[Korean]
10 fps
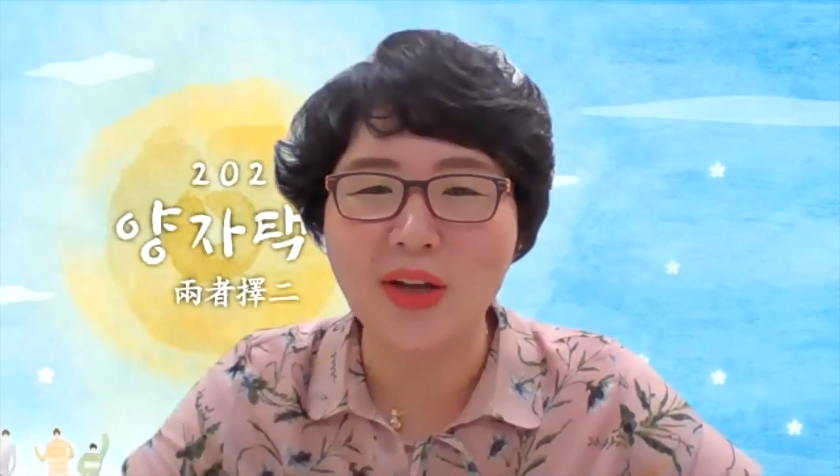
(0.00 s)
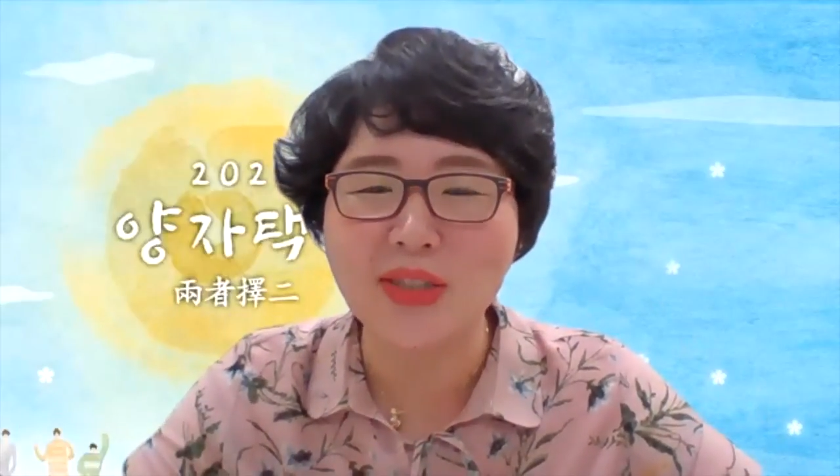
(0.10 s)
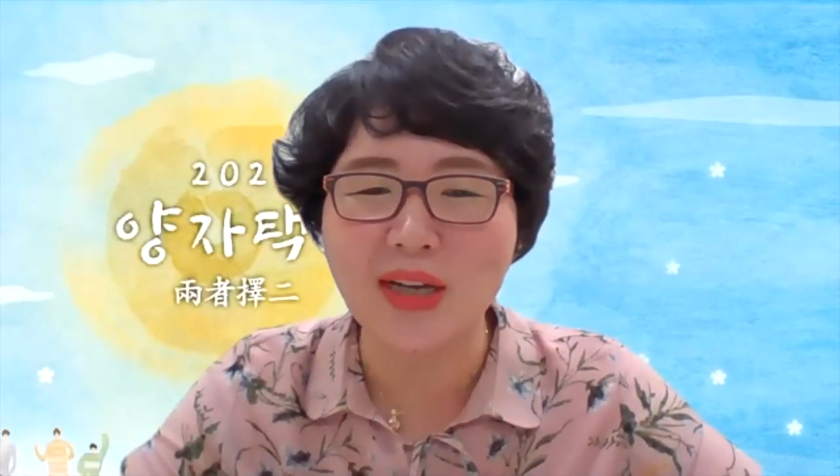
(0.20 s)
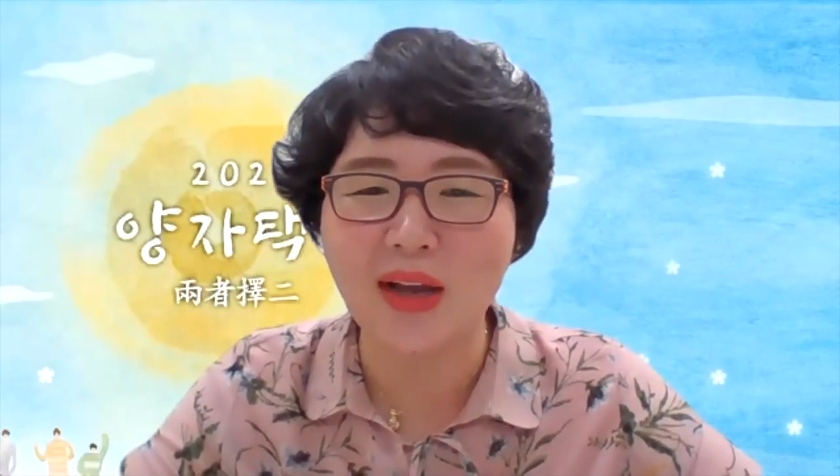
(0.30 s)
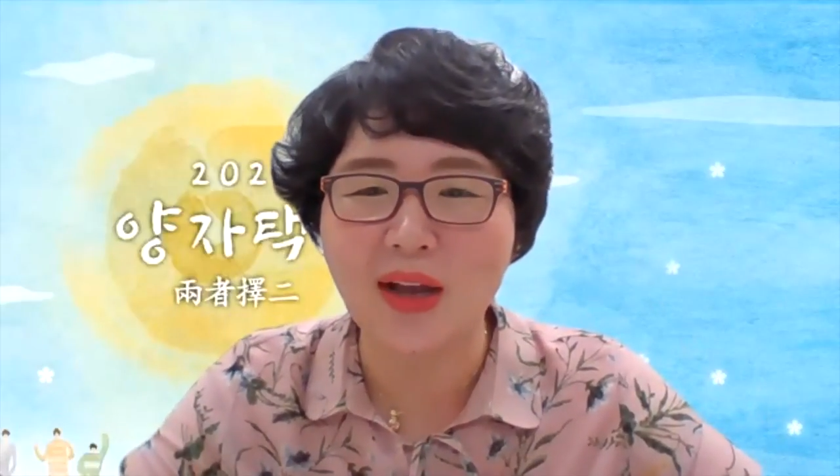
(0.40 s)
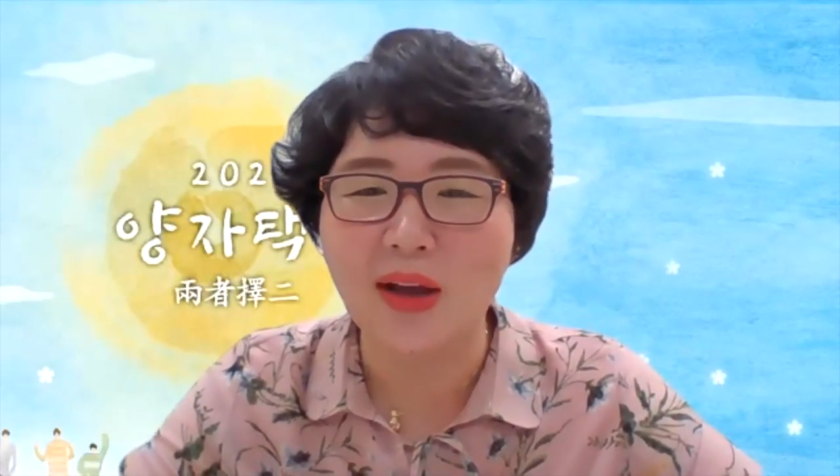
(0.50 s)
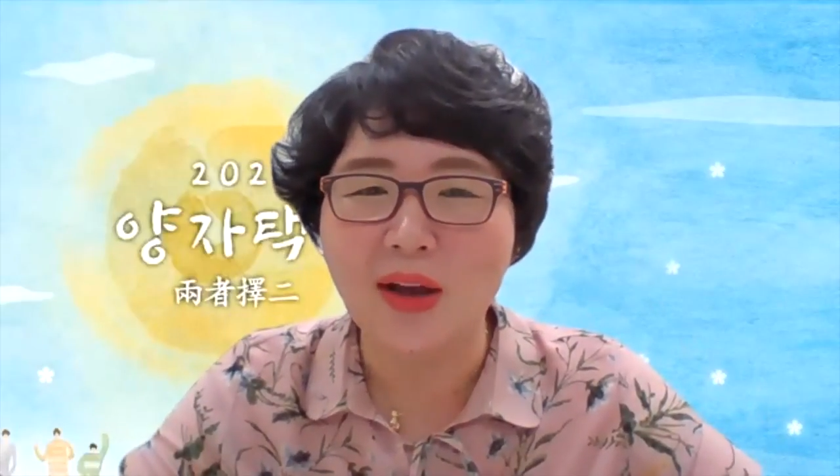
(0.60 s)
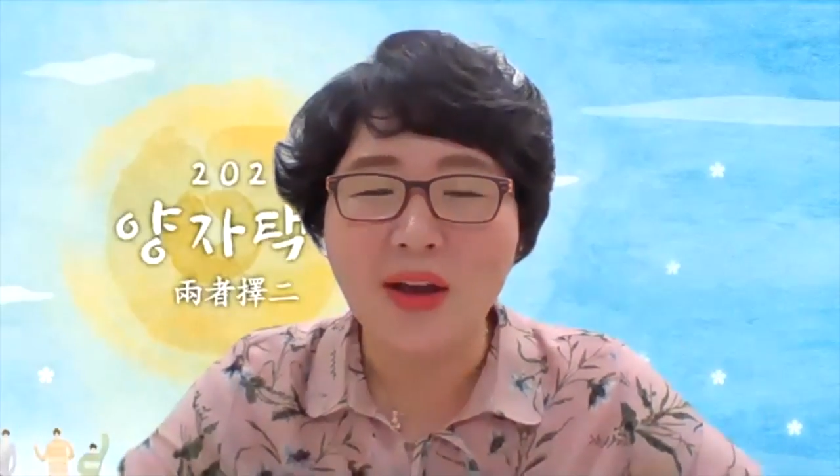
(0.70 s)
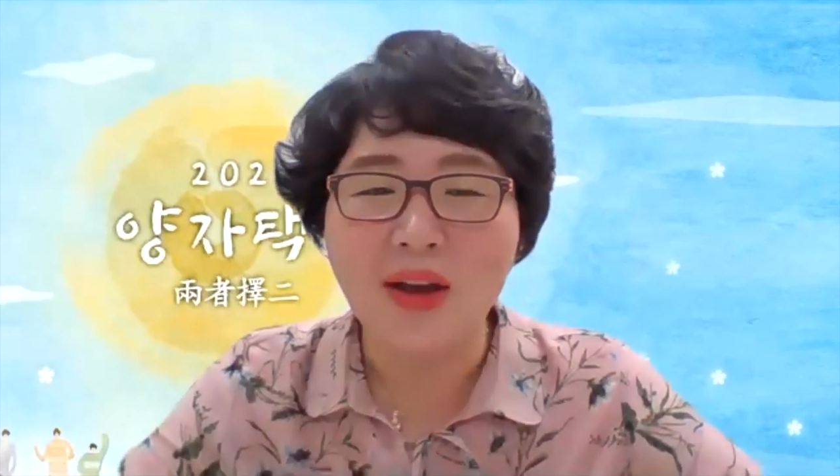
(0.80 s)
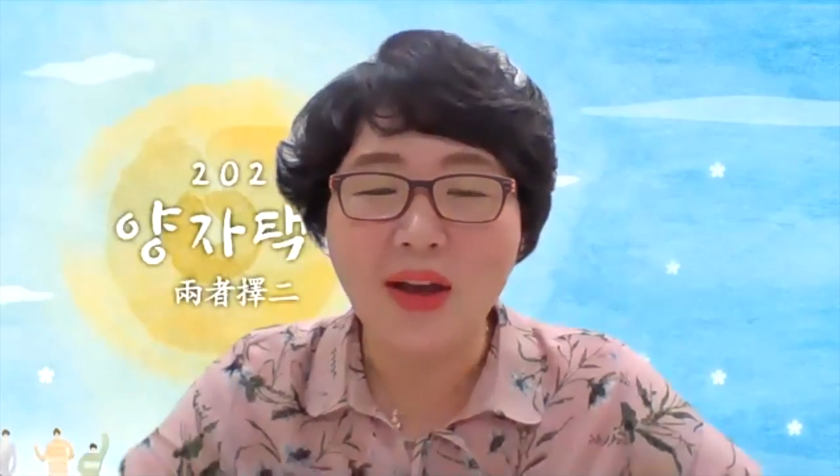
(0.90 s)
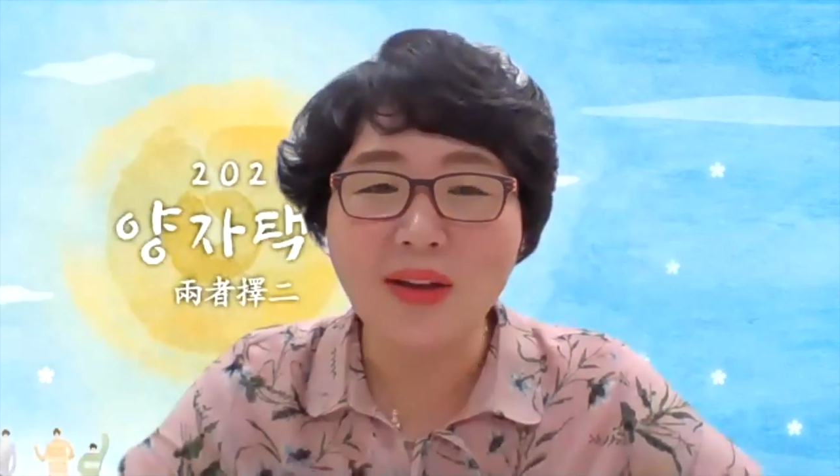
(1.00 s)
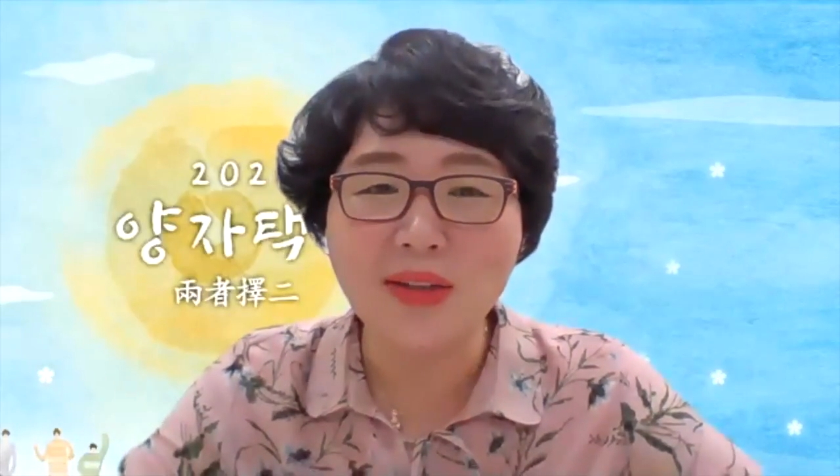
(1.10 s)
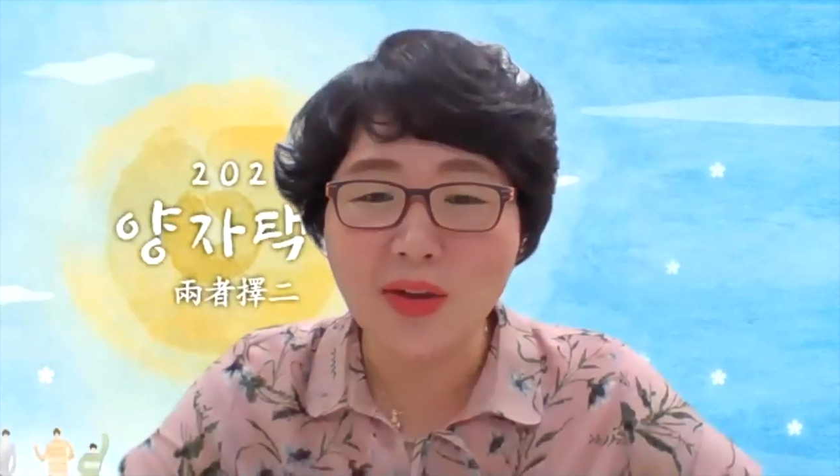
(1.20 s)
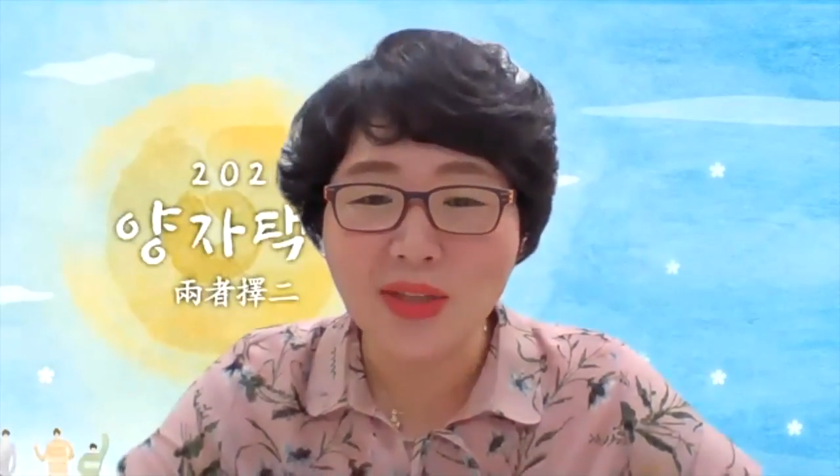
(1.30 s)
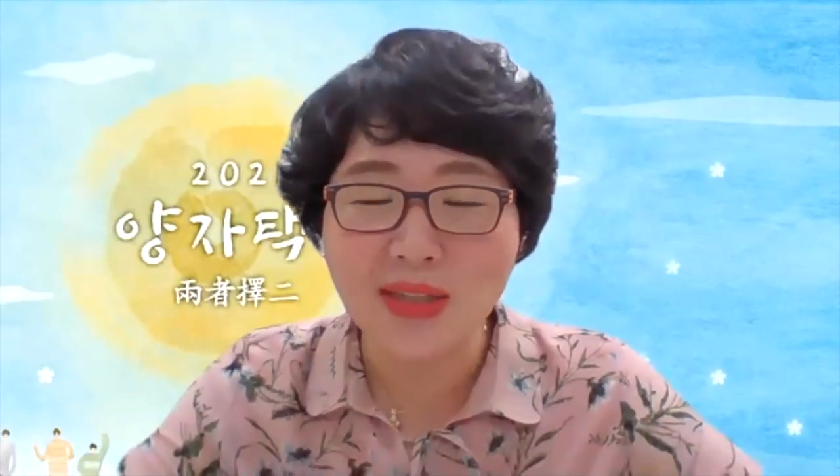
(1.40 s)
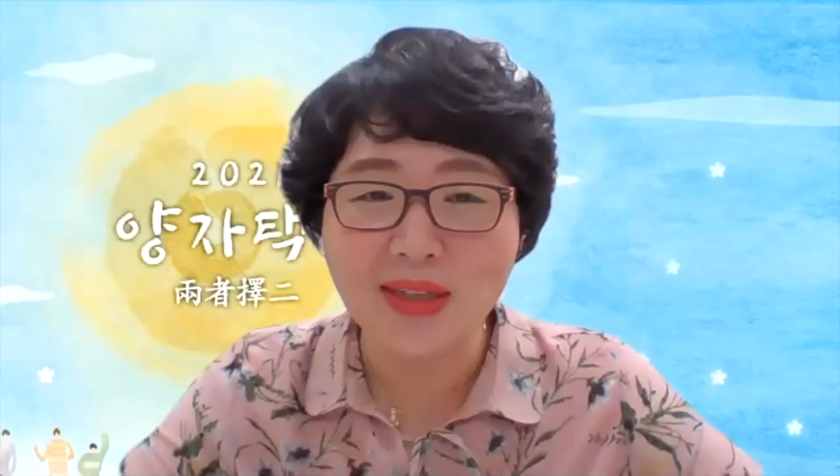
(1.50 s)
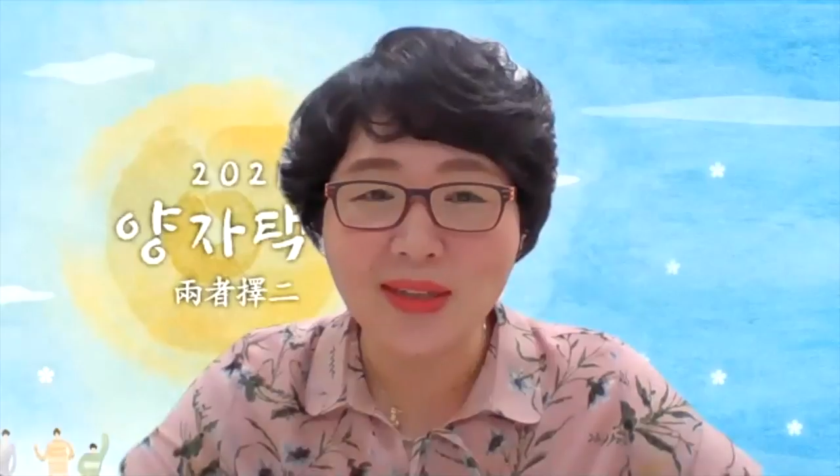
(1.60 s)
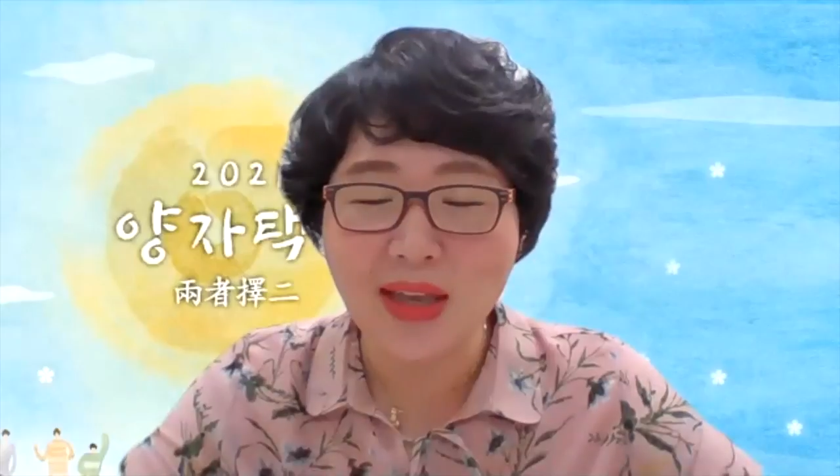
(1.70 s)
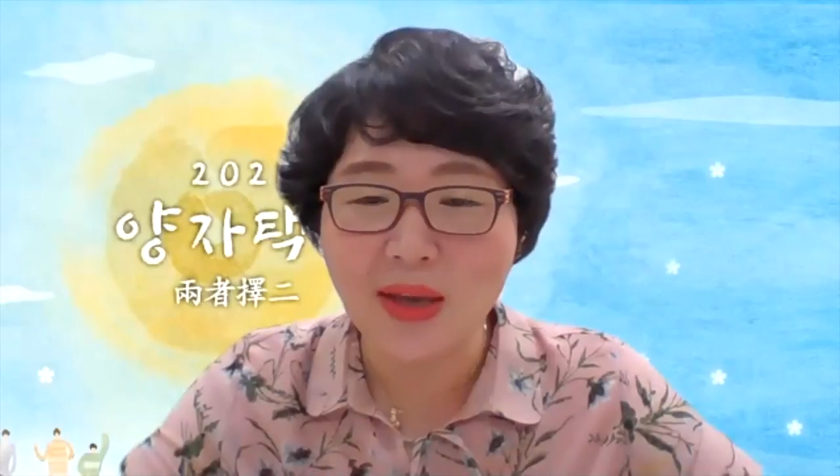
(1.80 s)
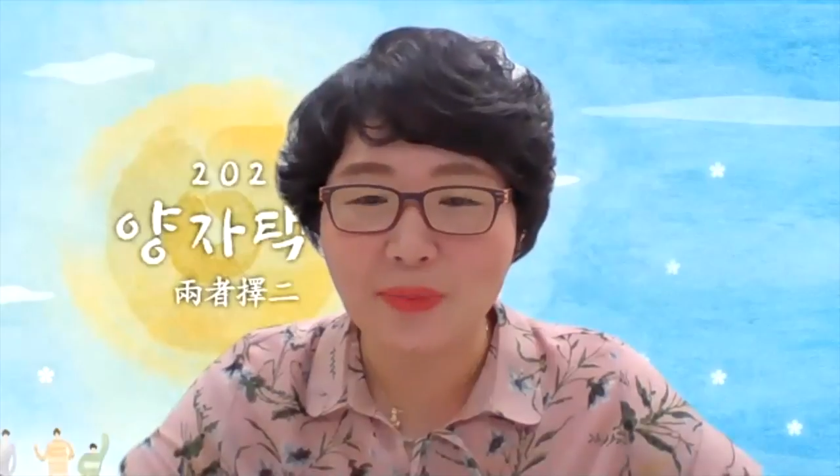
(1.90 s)
그래서 제가 아 그래요
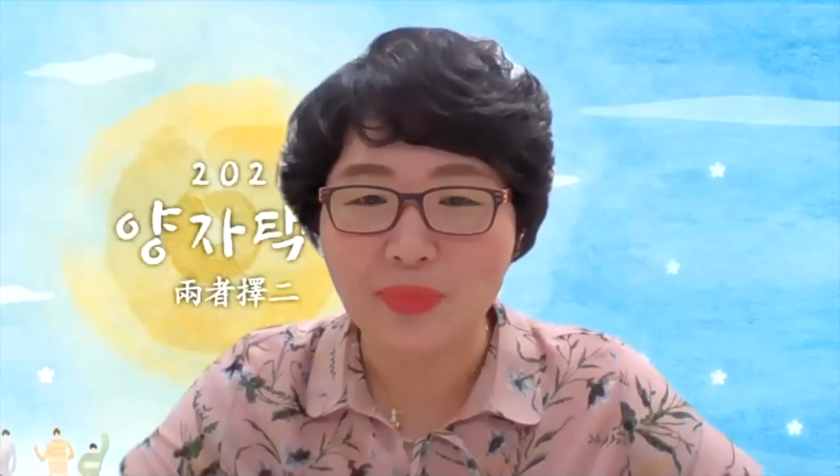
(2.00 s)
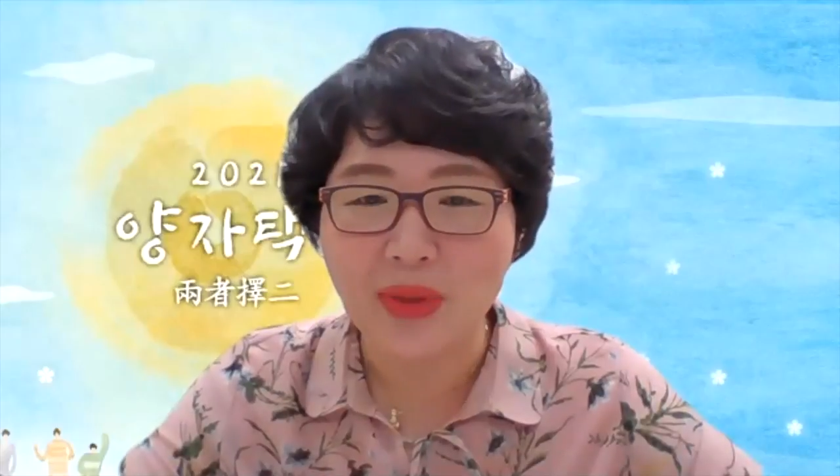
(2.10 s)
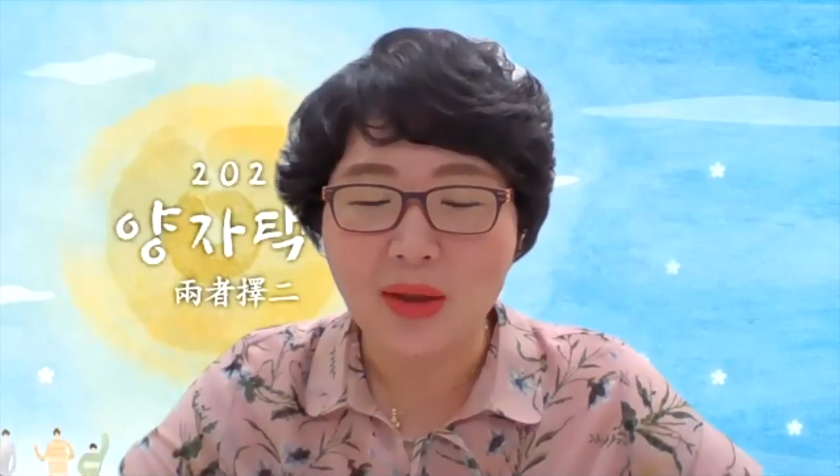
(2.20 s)
사장님